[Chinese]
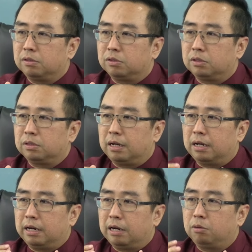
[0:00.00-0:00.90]
这
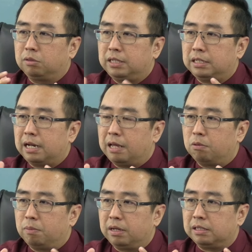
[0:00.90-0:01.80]
啊，然后接下来
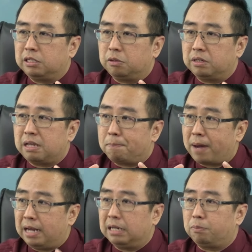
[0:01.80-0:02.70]
我们也是有一些
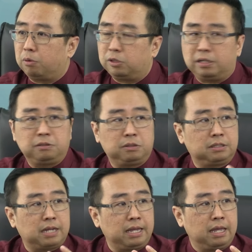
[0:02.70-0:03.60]
pilot project，就是
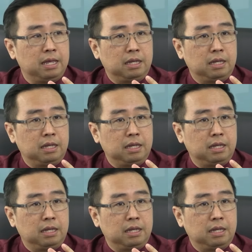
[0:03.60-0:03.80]
在